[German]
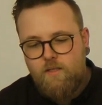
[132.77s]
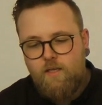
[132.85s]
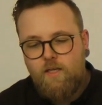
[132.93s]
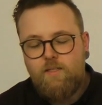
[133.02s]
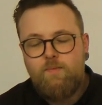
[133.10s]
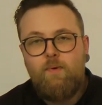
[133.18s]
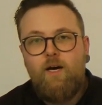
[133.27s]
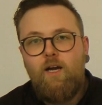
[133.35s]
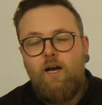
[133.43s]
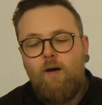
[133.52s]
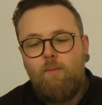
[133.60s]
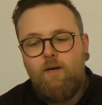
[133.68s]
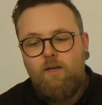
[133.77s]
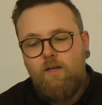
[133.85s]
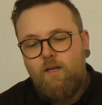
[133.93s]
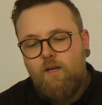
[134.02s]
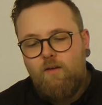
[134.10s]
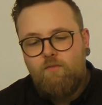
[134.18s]
Jedes Mal
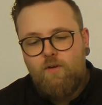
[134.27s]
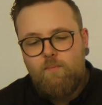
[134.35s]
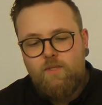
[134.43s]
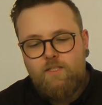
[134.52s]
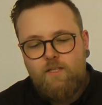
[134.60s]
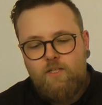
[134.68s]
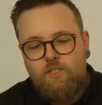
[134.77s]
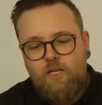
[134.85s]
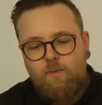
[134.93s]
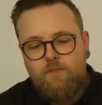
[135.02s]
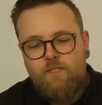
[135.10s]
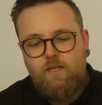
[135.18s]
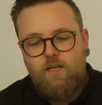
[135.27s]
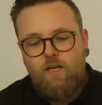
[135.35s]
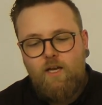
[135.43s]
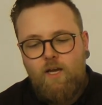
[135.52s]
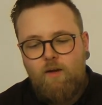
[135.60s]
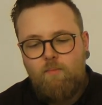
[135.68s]
aber, wenn Mr. James
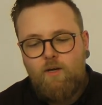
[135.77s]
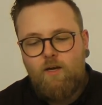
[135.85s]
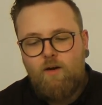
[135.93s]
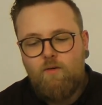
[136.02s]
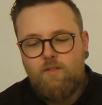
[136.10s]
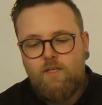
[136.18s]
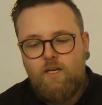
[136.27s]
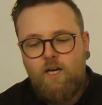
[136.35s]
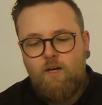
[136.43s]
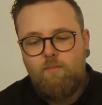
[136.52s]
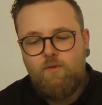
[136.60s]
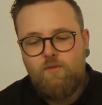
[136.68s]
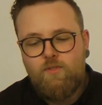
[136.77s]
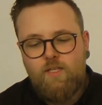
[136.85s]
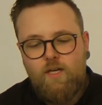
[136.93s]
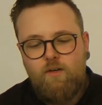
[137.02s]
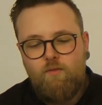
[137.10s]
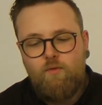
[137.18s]
Dillingham nach Hause kam und
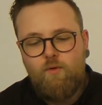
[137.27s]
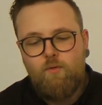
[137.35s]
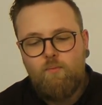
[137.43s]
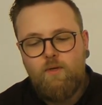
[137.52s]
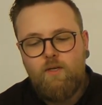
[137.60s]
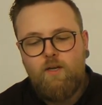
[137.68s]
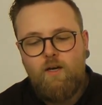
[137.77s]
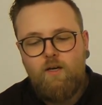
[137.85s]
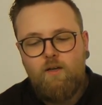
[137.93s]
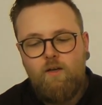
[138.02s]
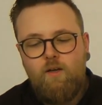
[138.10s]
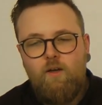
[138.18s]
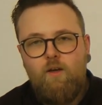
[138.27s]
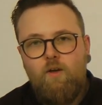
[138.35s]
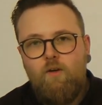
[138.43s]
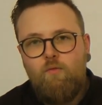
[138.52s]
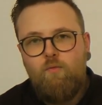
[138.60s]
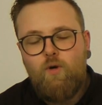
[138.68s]
seine Wohnung betrat,
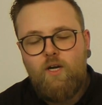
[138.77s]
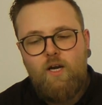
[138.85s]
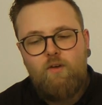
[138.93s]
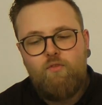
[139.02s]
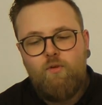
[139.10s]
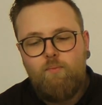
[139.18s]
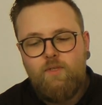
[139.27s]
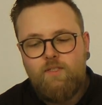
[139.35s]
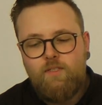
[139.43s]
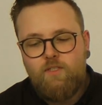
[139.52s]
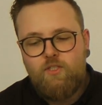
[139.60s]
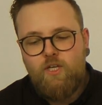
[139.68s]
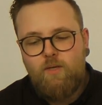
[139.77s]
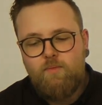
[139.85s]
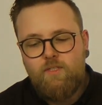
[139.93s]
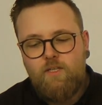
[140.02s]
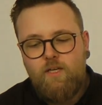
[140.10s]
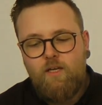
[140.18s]
wurde er von Mrs.
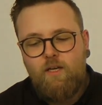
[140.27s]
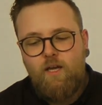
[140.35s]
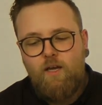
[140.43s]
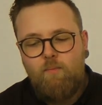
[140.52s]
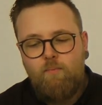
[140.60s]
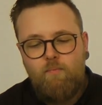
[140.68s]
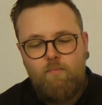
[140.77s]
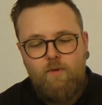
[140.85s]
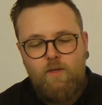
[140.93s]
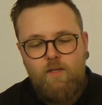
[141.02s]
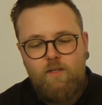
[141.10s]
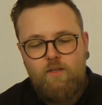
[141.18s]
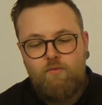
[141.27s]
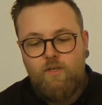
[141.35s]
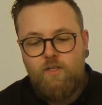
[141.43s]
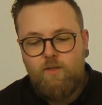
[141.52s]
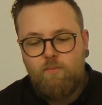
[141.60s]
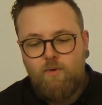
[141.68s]
James Dillingham, die wir
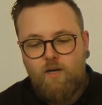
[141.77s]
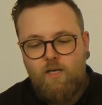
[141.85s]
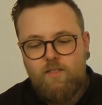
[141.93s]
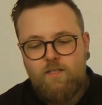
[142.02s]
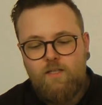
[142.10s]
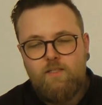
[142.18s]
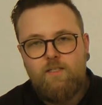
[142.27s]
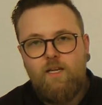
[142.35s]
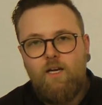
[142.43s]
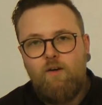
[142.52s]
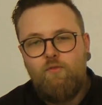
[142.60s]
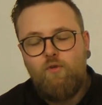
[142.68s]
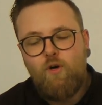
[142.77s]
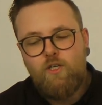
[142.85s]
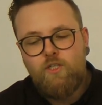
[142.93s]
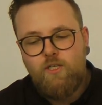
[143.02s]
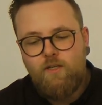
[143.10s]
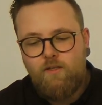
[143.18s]
Ihnen bereits als Della
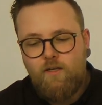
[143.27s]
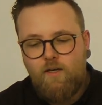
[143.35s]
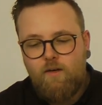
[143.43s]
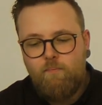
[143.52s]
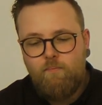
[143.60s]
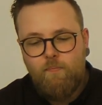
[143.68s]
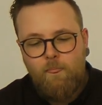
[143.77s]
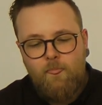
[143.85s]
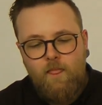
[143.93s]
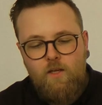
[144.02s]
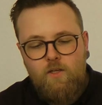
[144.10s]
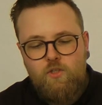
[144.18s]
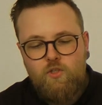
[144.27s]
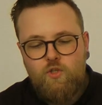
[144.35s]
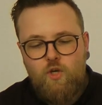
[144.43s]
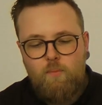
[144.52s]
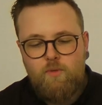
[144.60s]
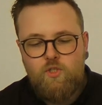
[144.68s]
vorgestellt haben,
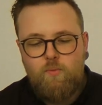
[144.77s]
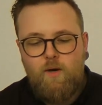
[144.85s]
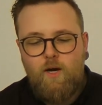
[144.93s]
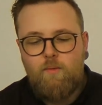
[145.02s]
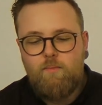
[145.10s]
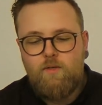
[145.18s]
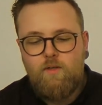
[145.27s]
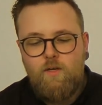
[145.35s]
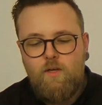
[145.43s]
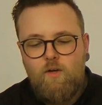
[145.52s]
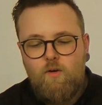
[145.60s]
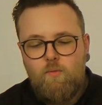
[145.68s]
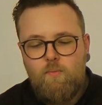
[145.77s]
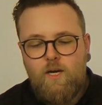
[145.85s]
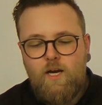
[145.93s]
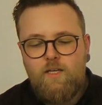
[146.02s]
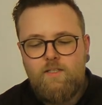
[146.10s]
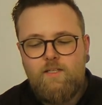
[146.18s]
stürmisch umarmt und
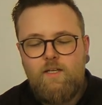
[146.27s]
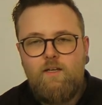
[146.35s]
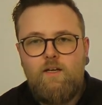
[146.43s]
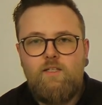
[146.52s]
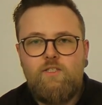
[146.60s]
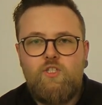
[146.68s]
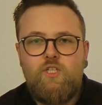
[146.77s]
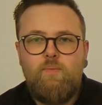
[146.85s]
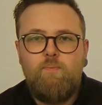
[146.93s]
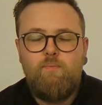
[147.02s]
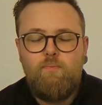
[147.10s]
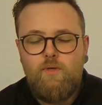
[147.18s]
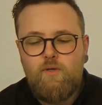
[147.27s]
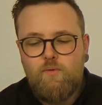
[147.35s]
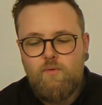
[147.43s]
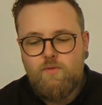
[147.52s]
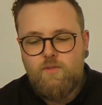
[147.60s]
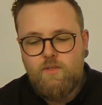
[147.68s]
begeistert als Jim
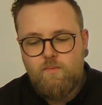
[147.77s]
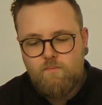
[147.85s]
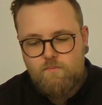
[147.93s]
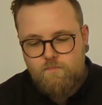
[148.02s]
begrüßt,